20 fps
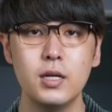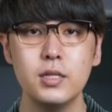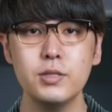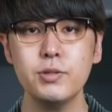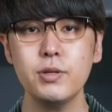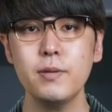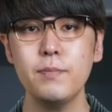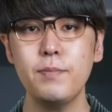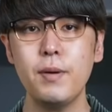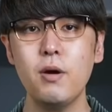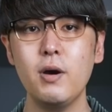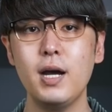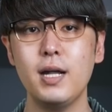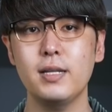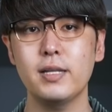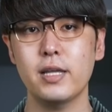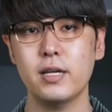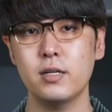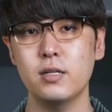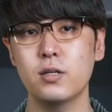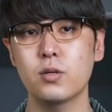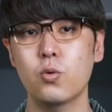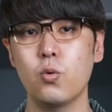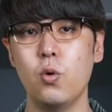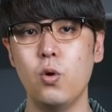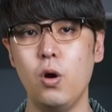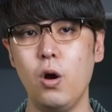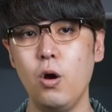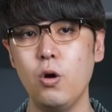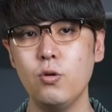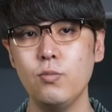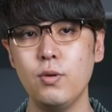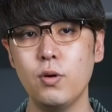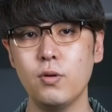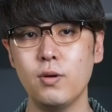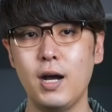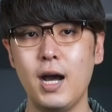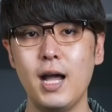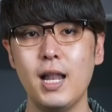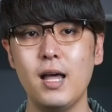那虽然包含联合国、欧
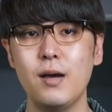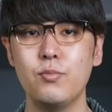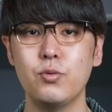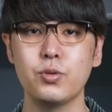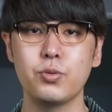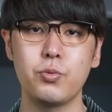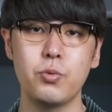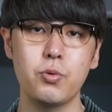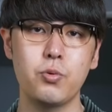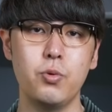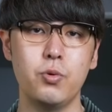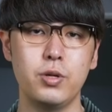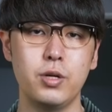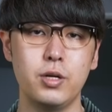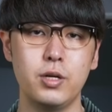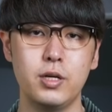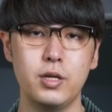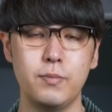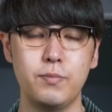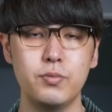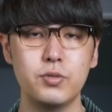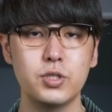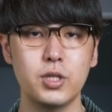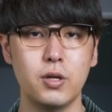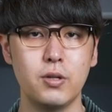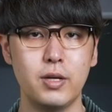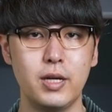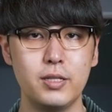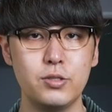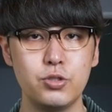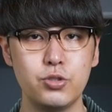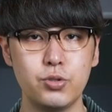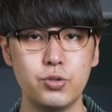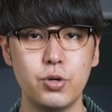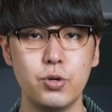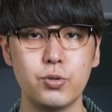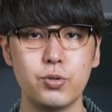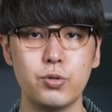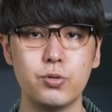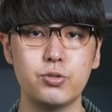盟、阿拉伯多国呢，和不少的
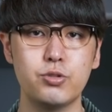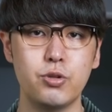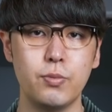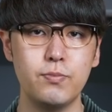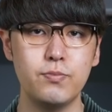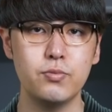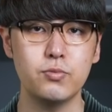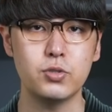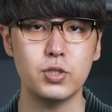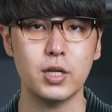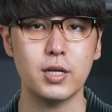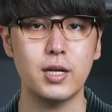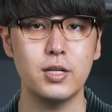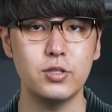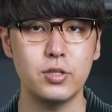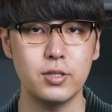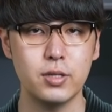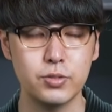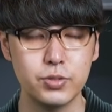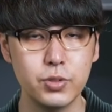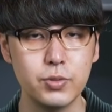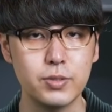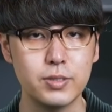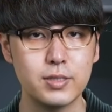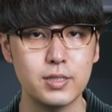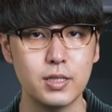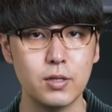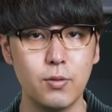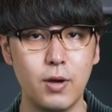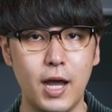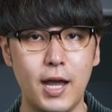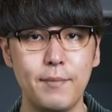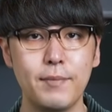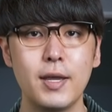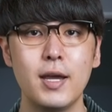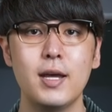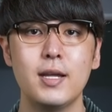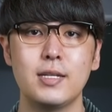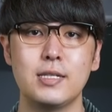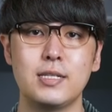NGO 都宣布展开人道救援计划，
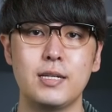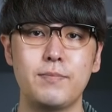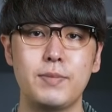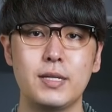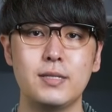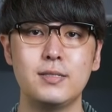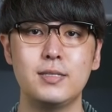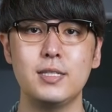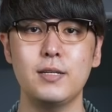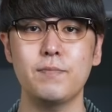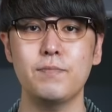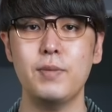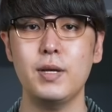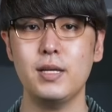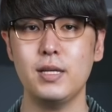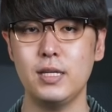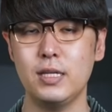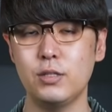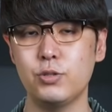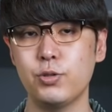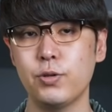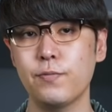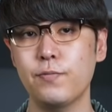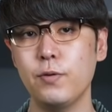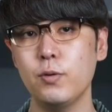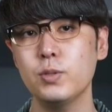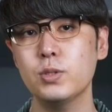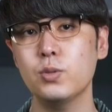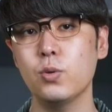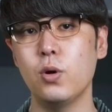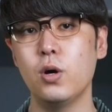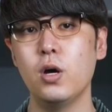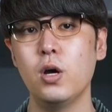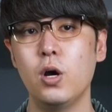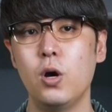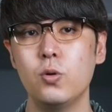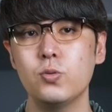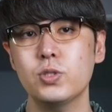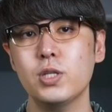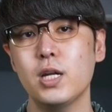但在边境被以军封锁、
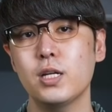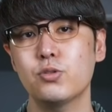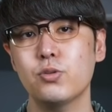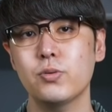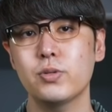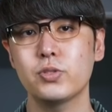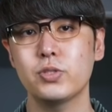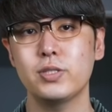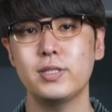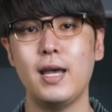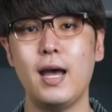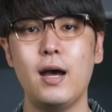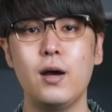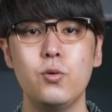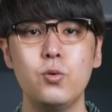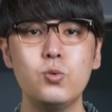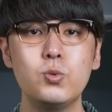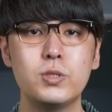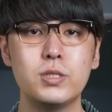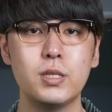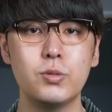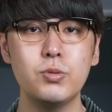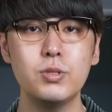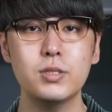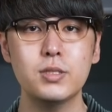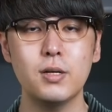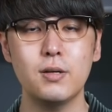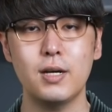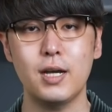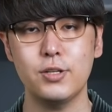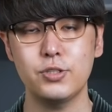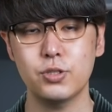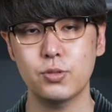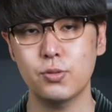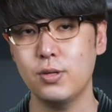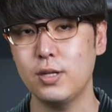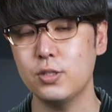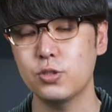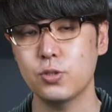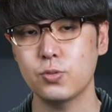轰炸的状况之下，物资的运送还是
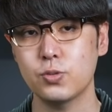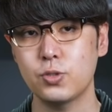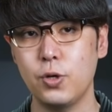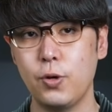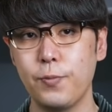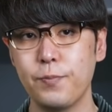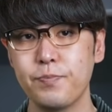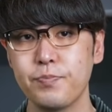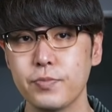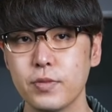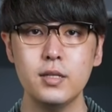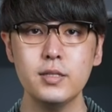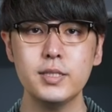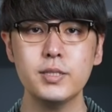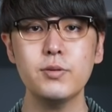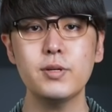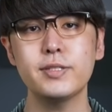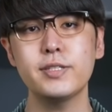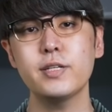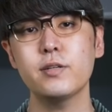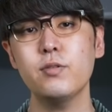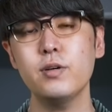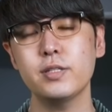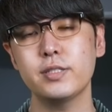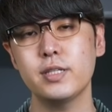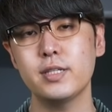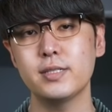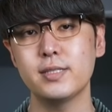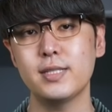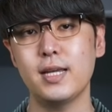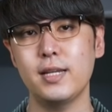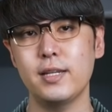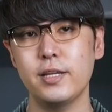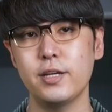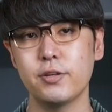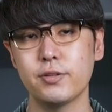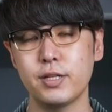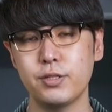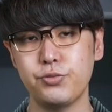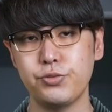困难重重。那尽管现况已经很惨
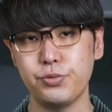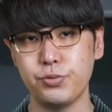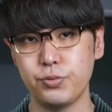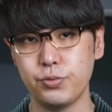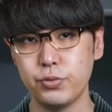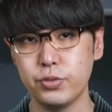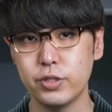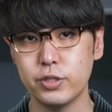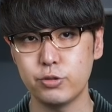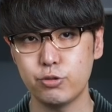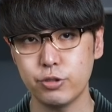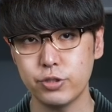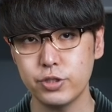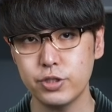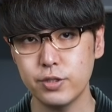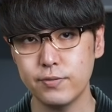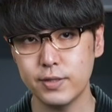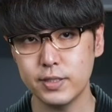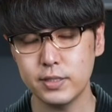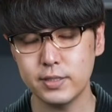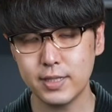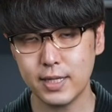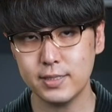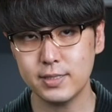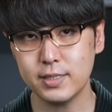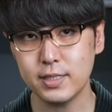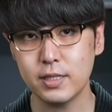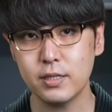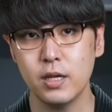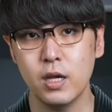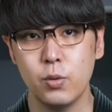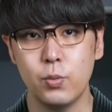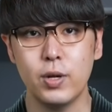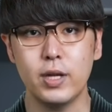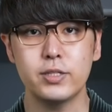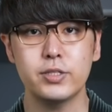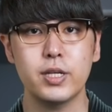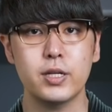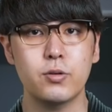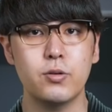烈哦，但许多的军事分析担心未
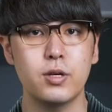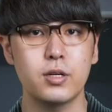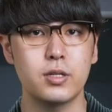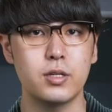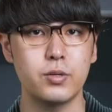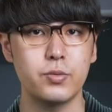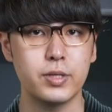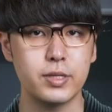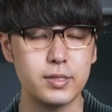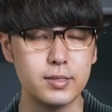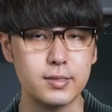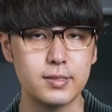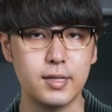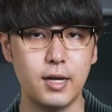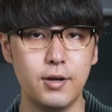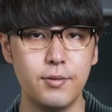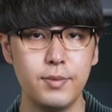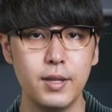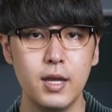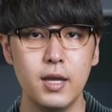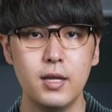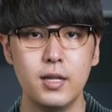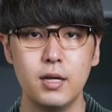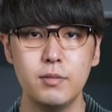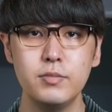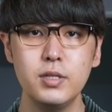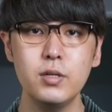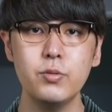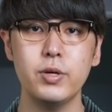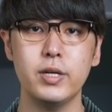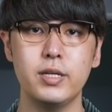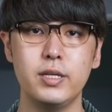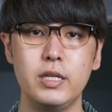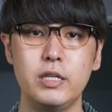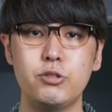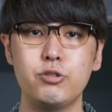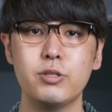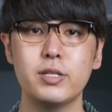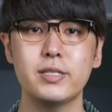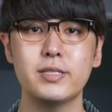来战况可能会更糟。他们认为
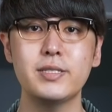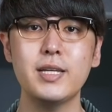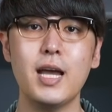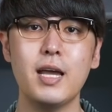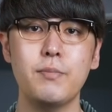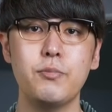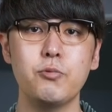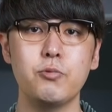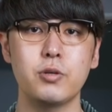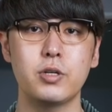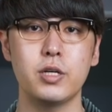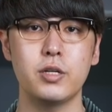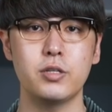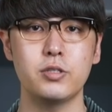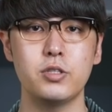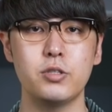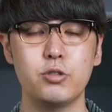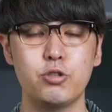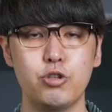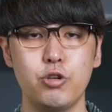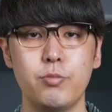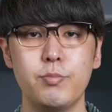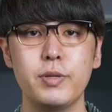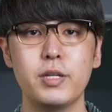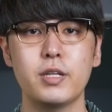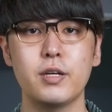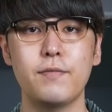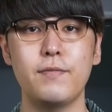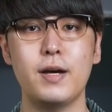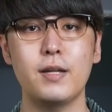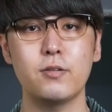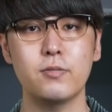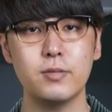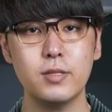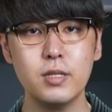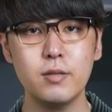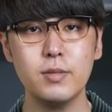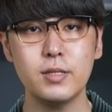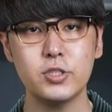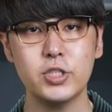以军的下一步可能是全面的发动
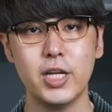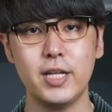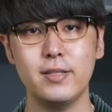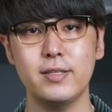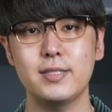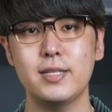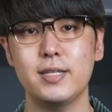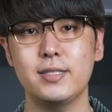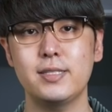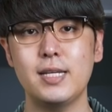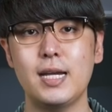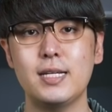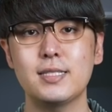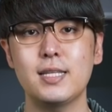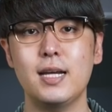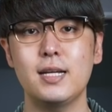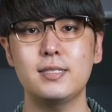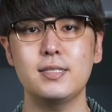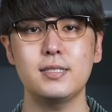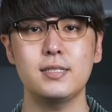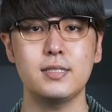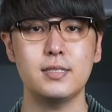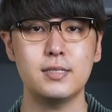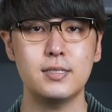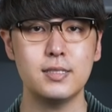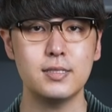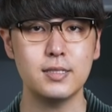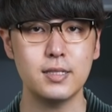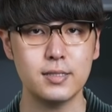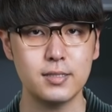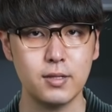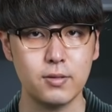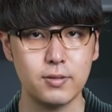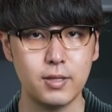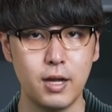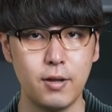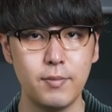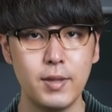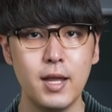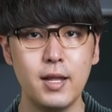地面战，在加萨进行清乡扫
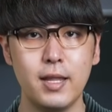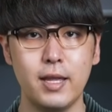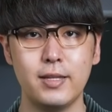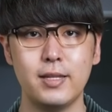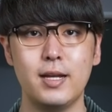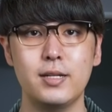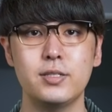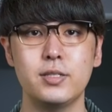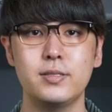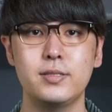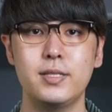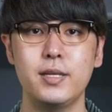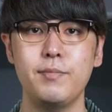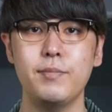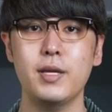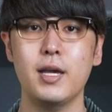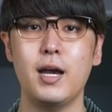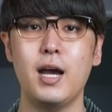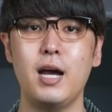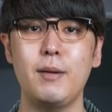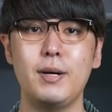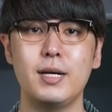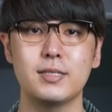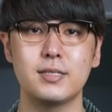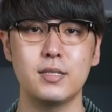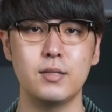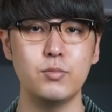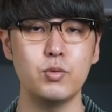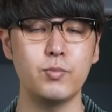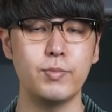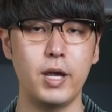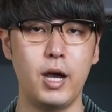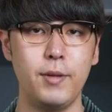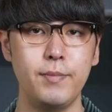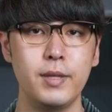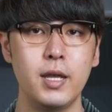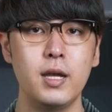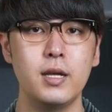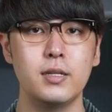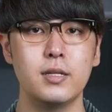荡，来达成歼灭哈马斯的目
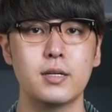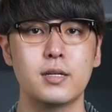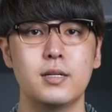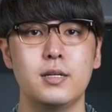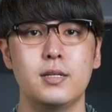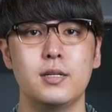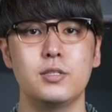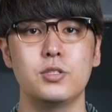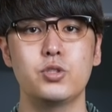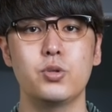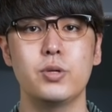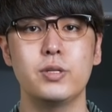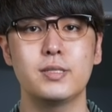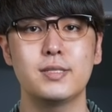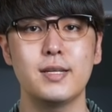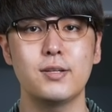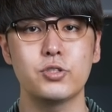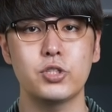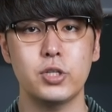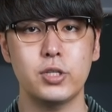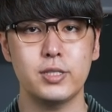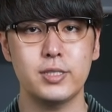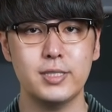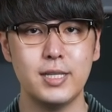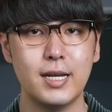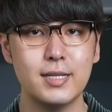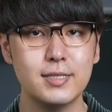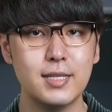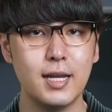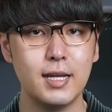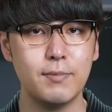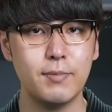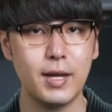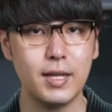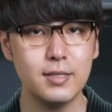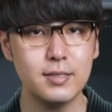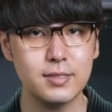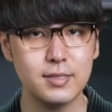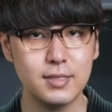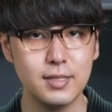标。那可能就会造成加萨
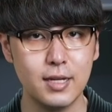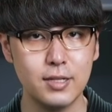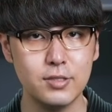巴勒斯